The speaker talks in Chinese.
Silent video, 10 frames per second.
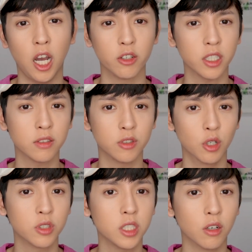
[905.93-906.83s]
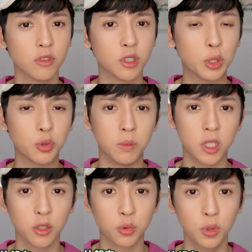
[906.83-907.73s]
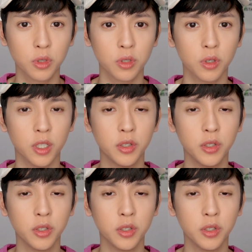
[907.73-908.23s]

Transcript: 好像游戏公司会赚比较多的，对？